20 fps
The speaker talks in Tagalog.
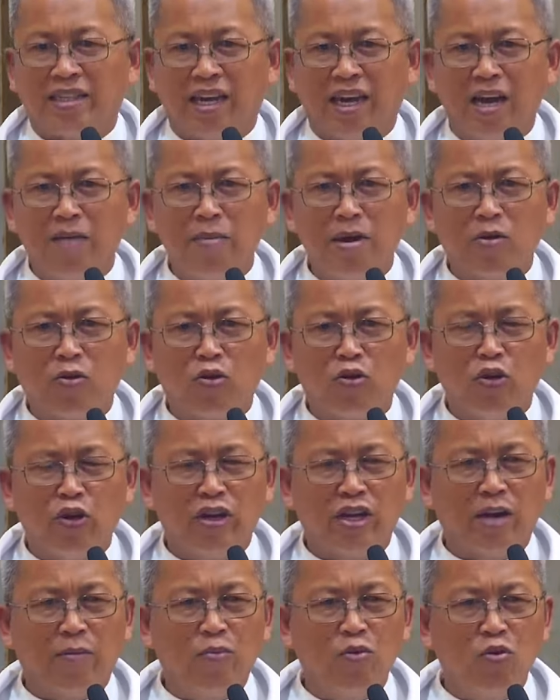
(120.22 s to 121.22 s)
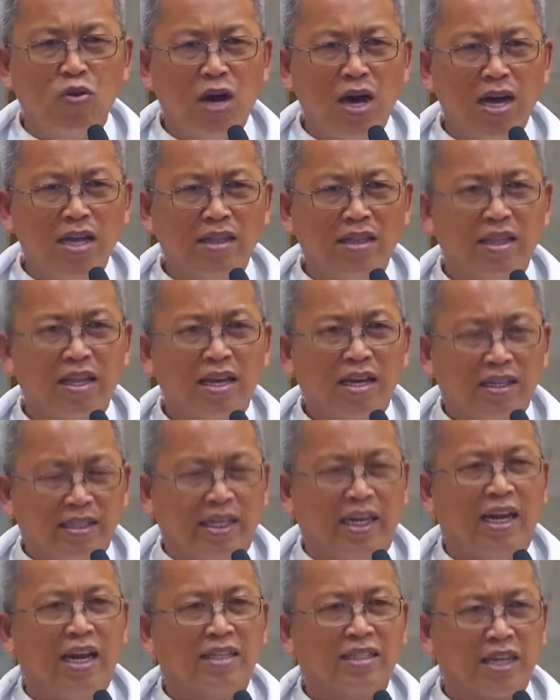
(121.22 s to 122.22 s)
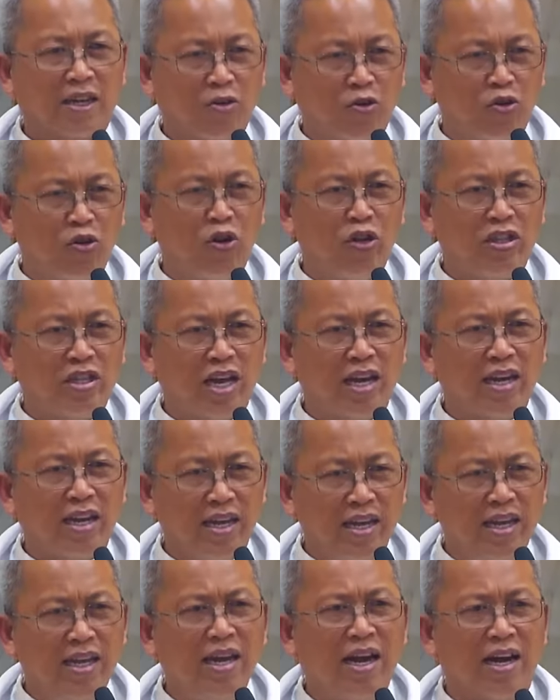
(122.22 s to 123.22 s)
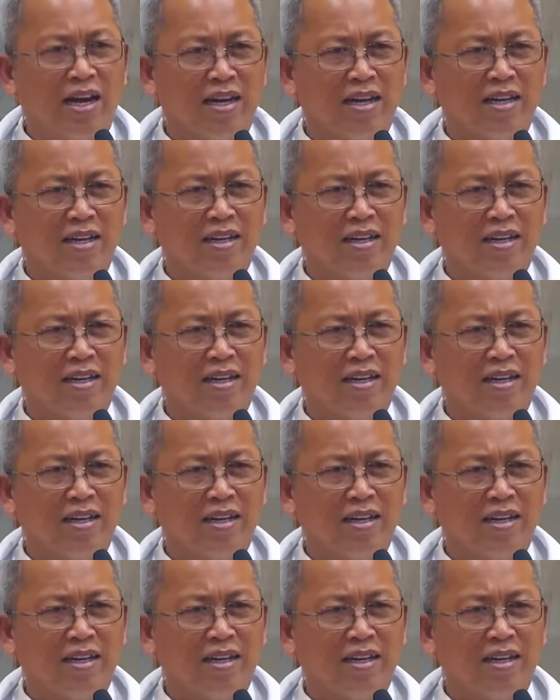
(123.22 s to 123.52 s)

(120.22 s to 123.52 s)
sila man kunoy gabuhat, sila sa kunoy tag-iya.